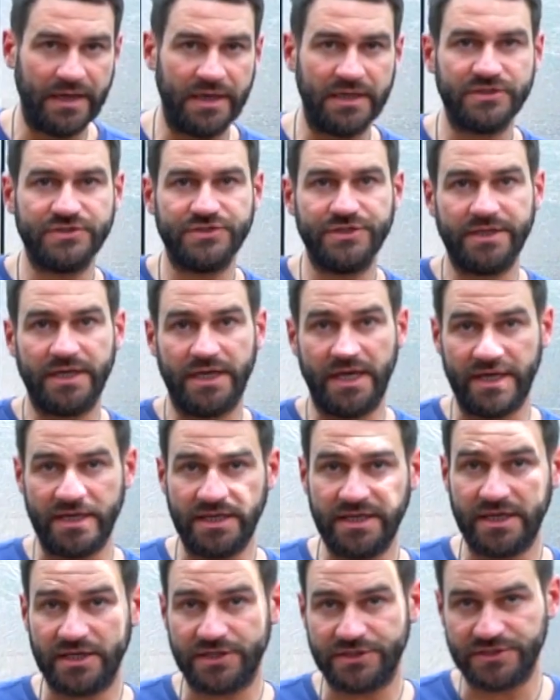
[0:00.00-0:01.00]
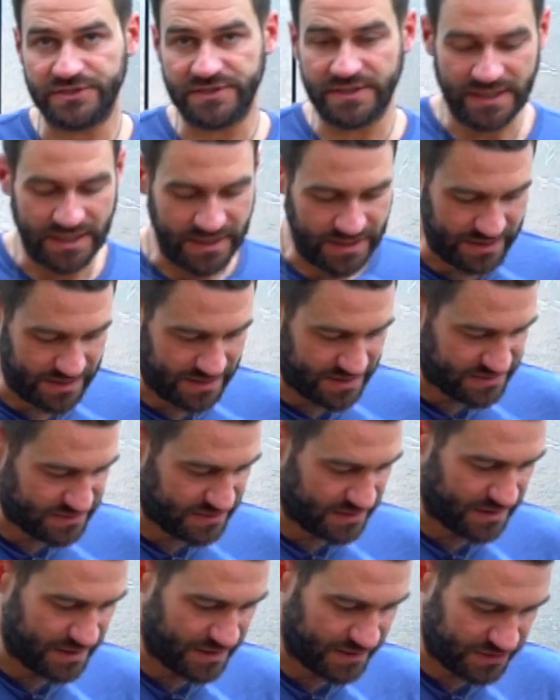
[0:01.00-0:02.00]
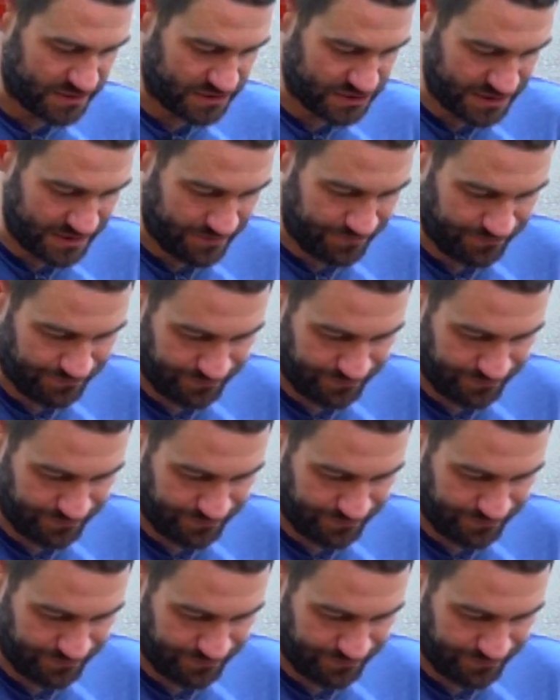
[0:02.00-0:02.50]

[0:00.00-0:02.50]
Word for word: azıcık erik ekşisiyle lezzetlendireceğim.